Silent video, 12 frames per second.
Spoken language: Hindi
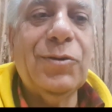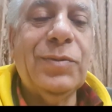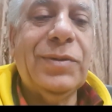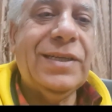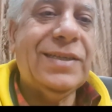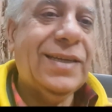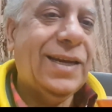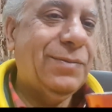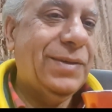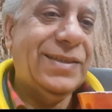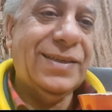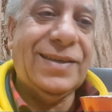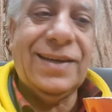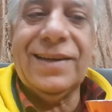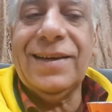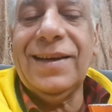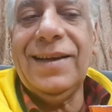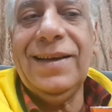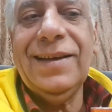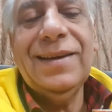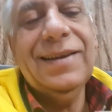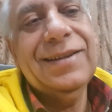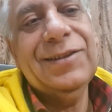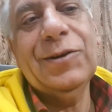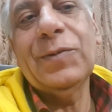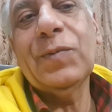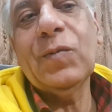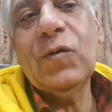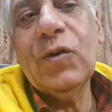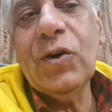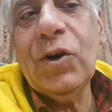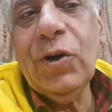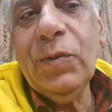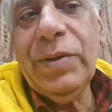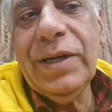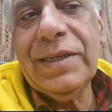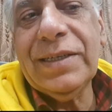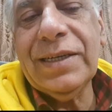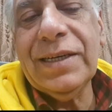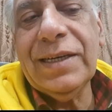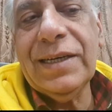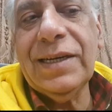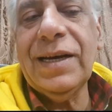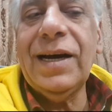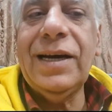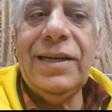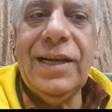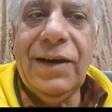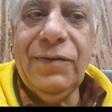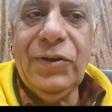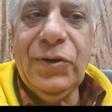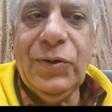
घूमती चाय में ज़िक्र करें तो ओ बेटे आई लव